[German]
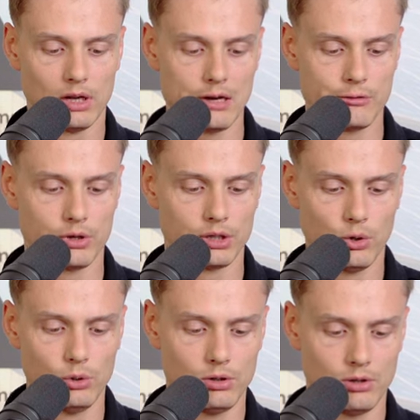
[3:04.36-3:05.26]
rein von den
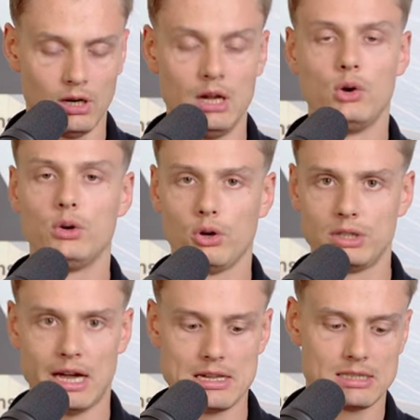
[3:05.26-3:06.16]
Kunden und auch
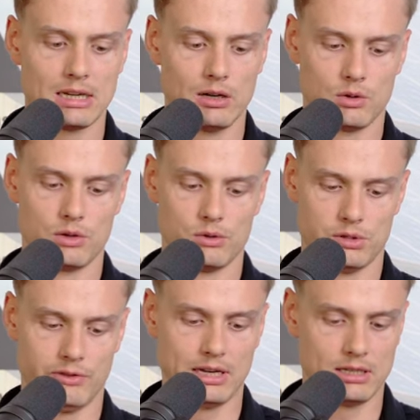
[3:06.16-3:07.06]
die Anzahlungen und
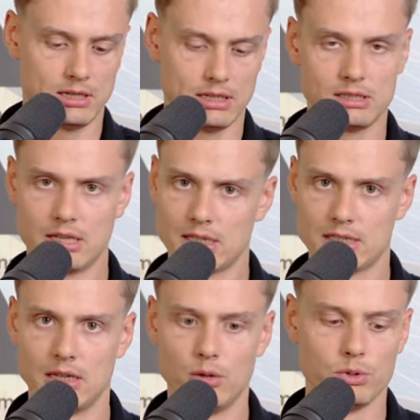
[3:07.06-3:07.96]
so weiter. Das sind die
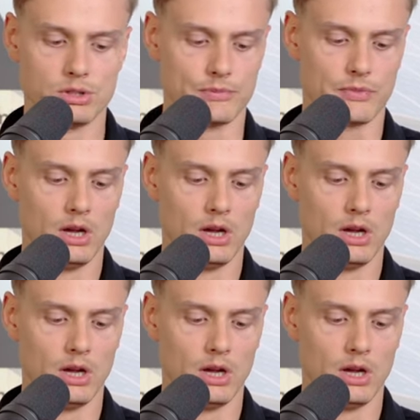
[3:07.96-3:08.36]
ganzen Erlöse.